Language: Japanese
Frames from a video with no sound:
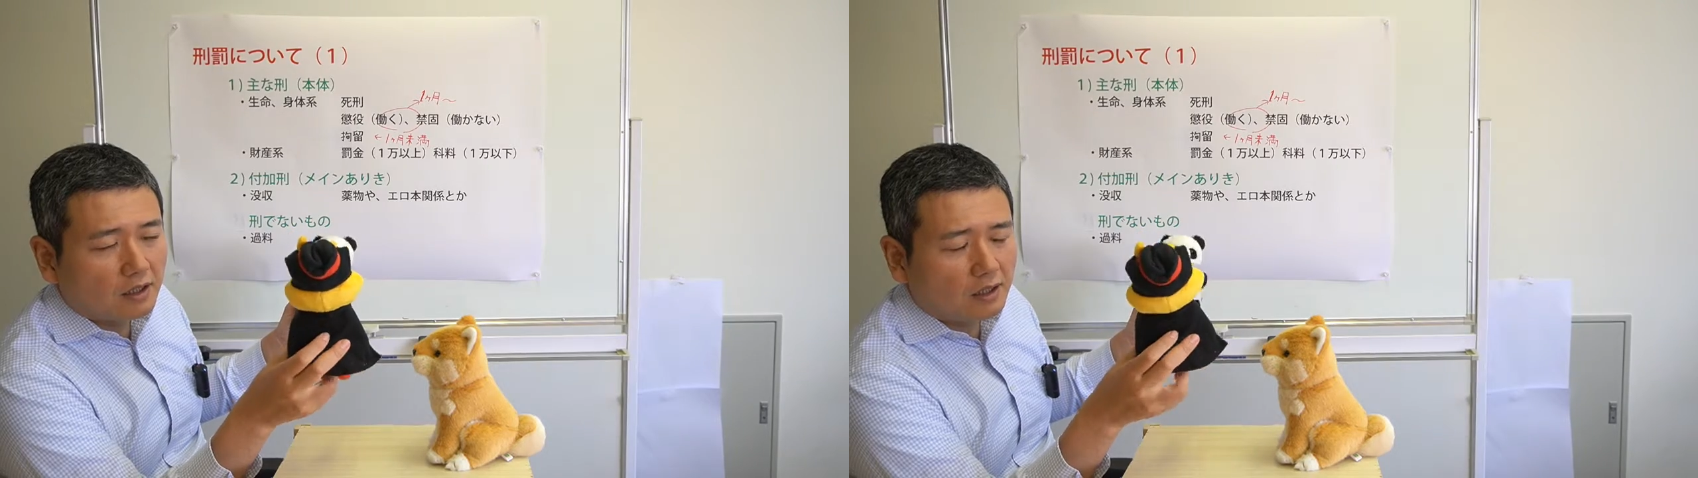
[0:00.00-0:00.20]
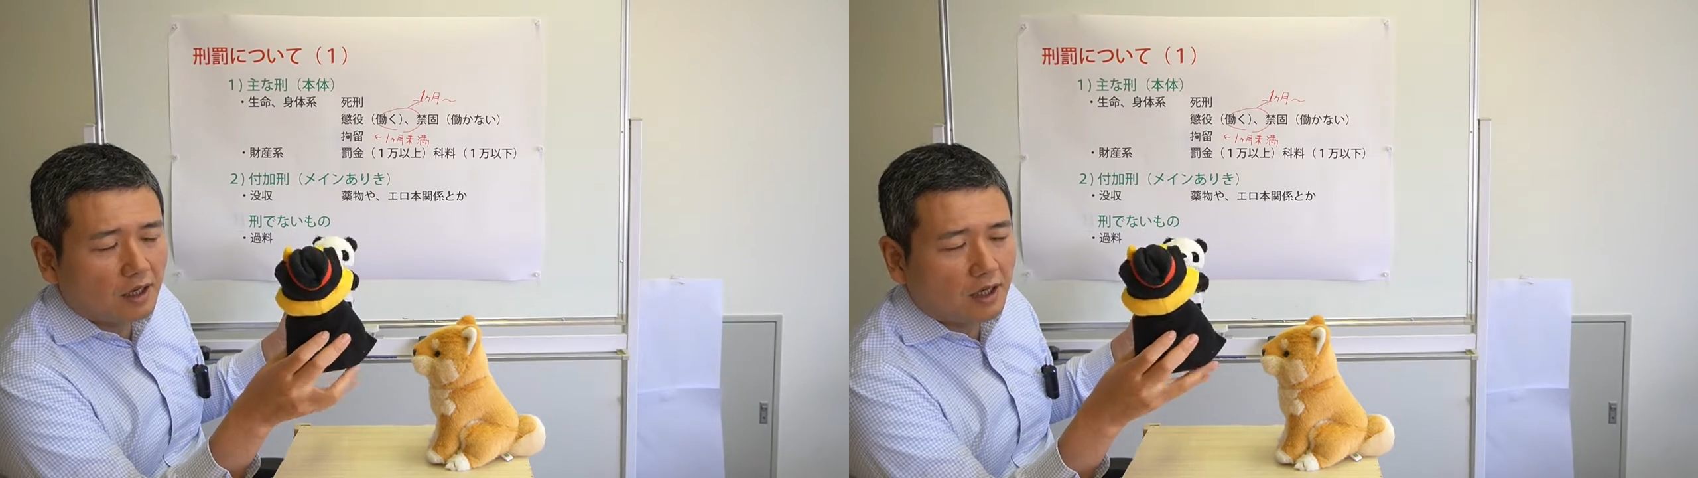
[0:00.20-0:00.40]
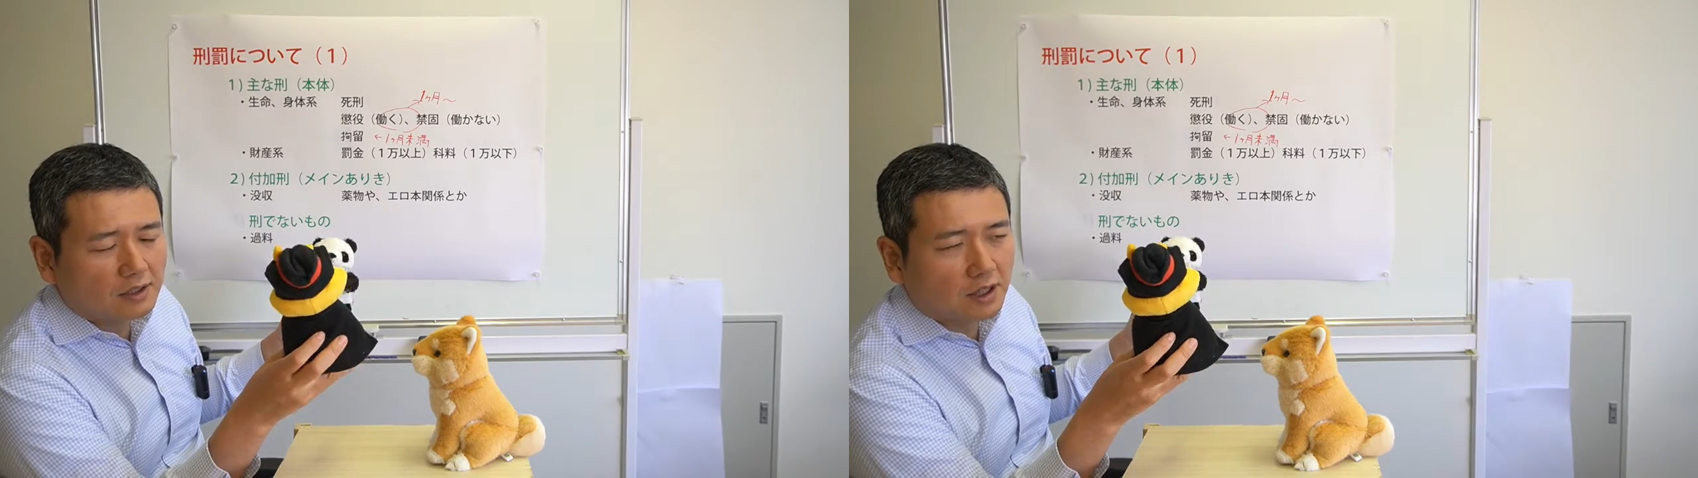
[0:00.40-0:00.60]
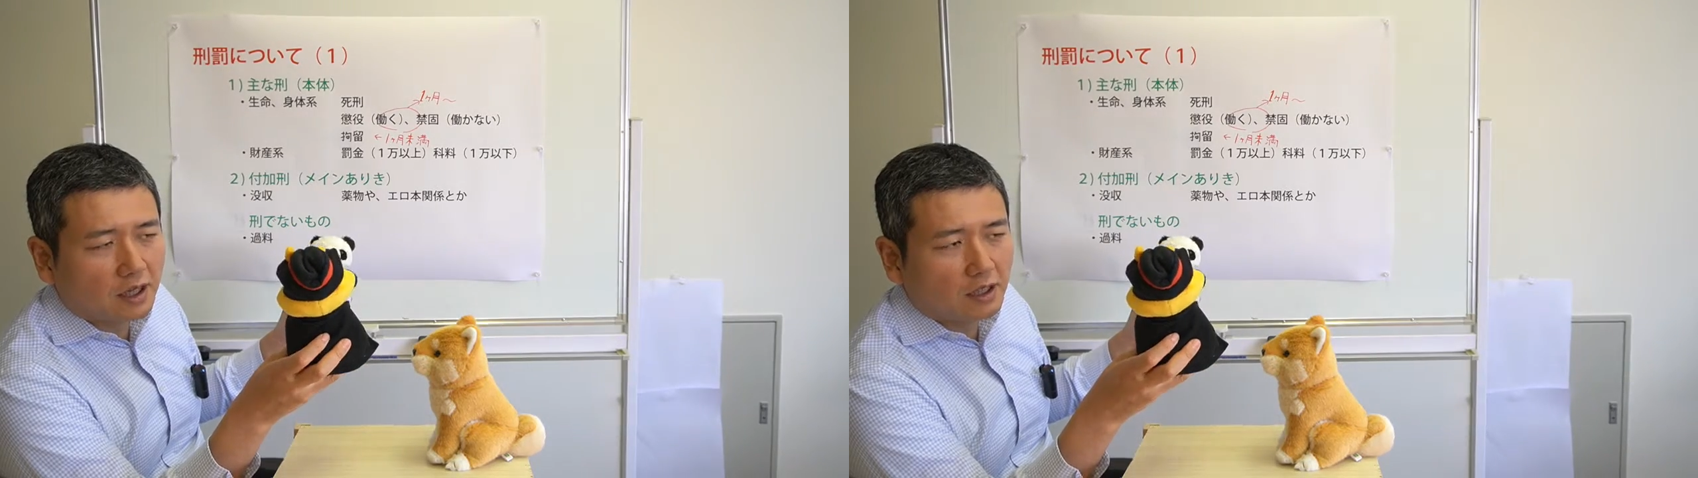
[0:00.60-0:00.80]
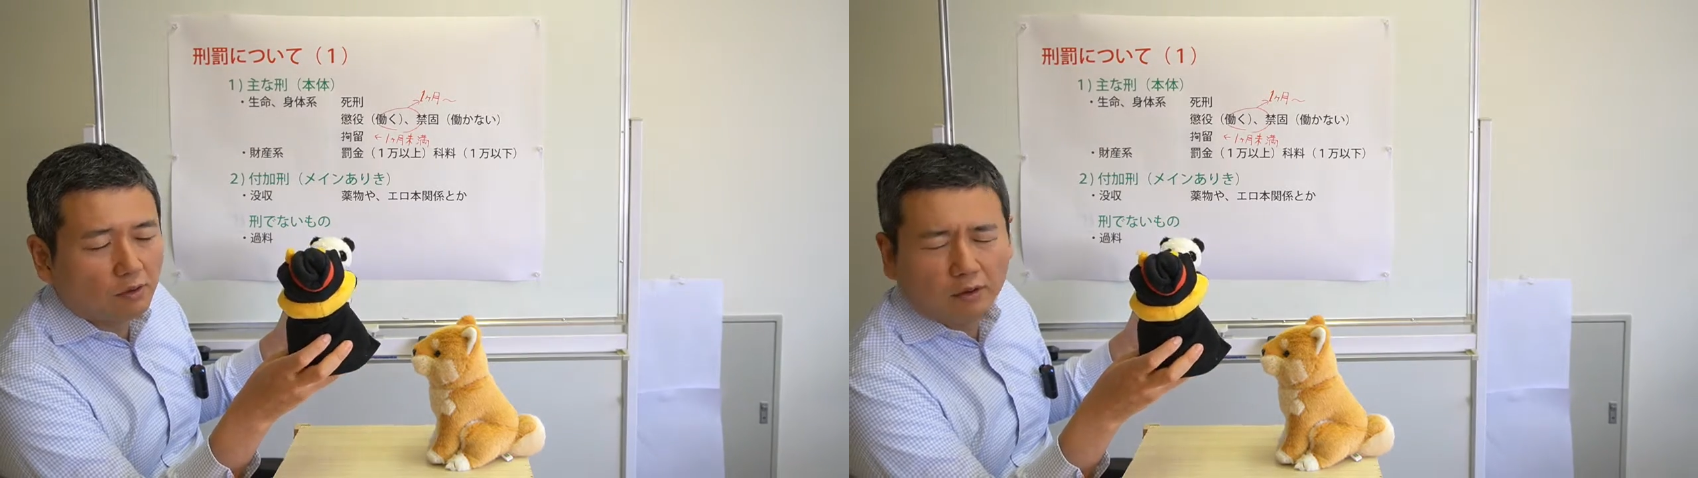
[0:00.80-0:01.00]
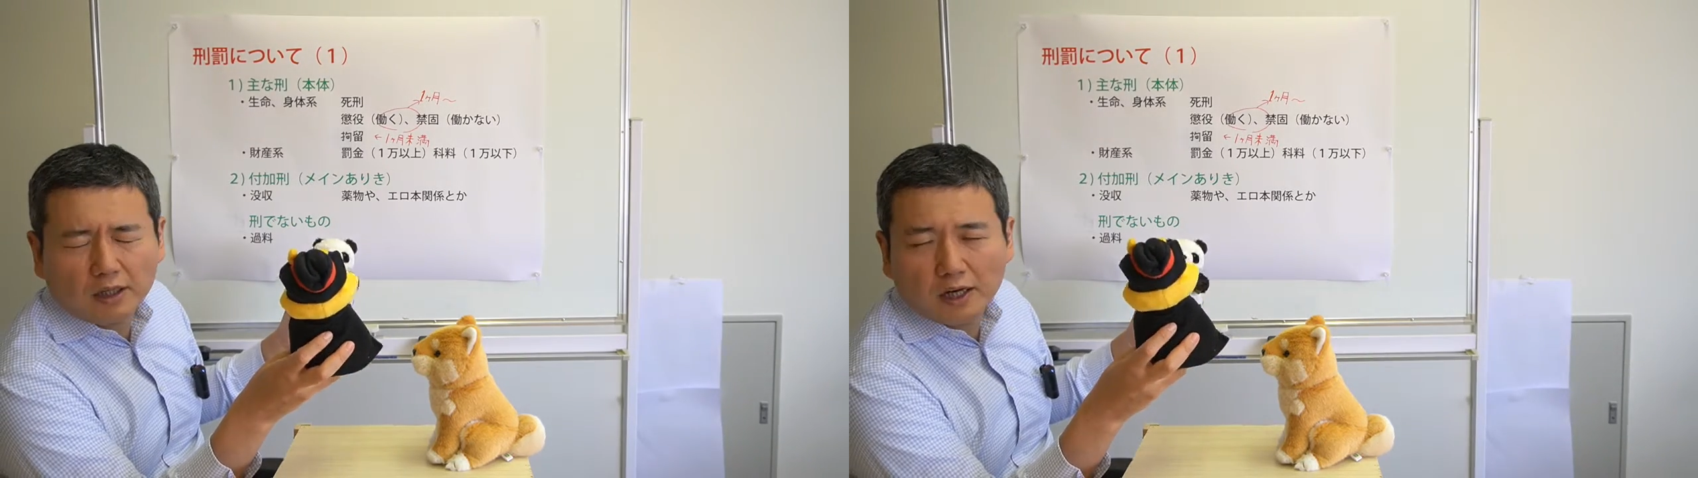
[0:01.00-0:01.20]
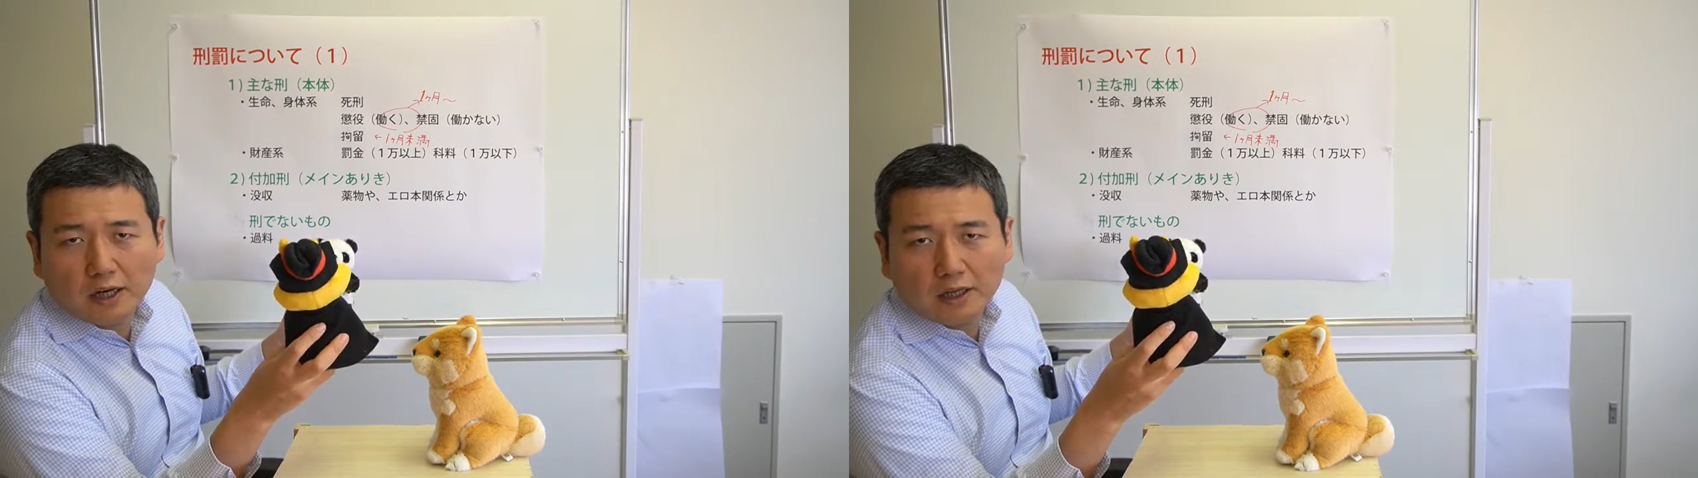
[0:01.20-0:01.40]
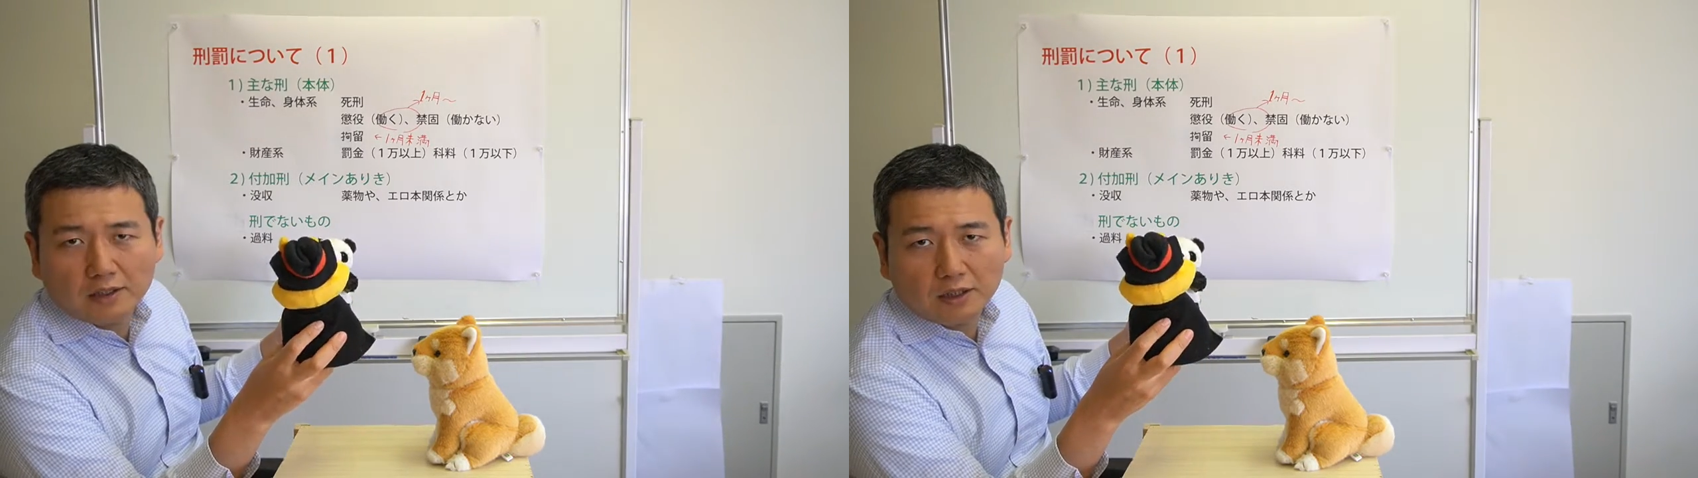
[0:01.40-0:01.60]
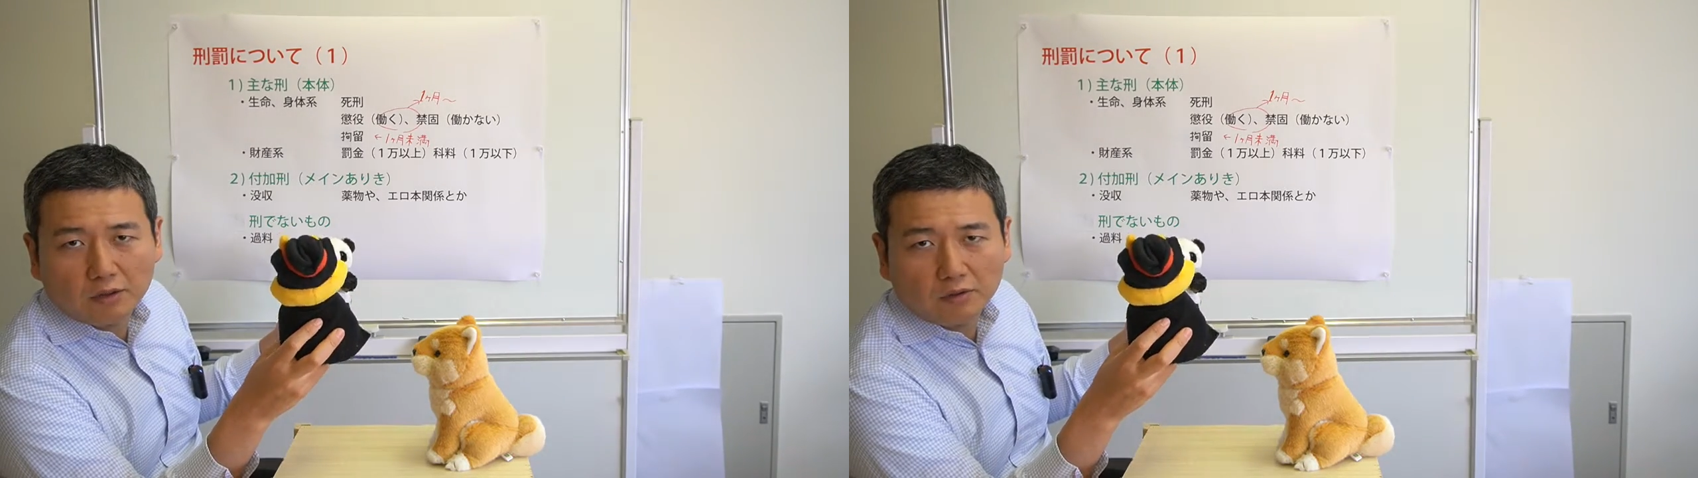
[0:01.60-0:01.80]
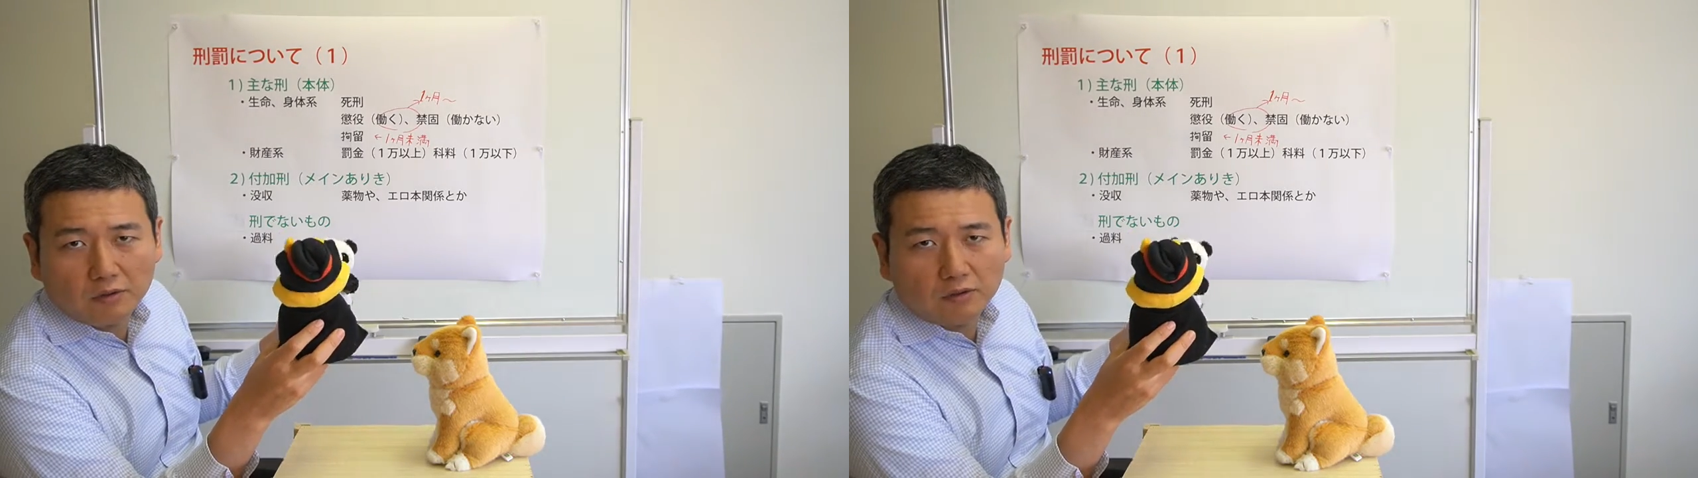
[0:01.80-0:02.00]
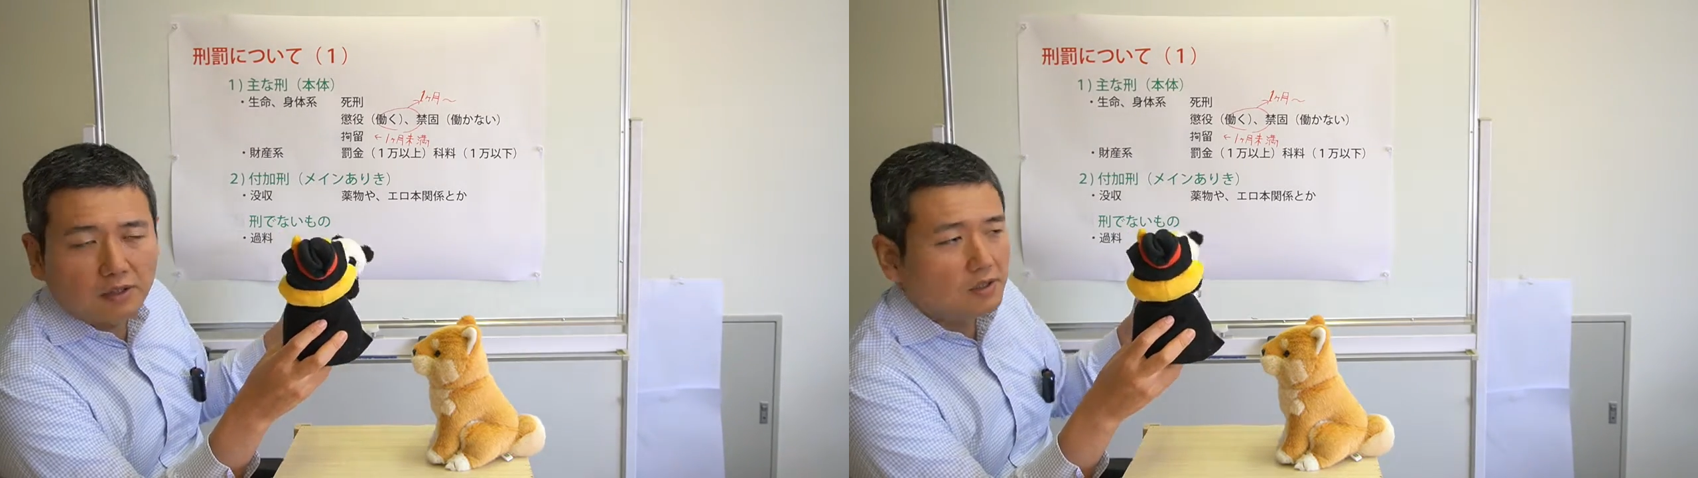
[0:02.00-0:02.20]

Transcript: 20日間とかいられるやつだろ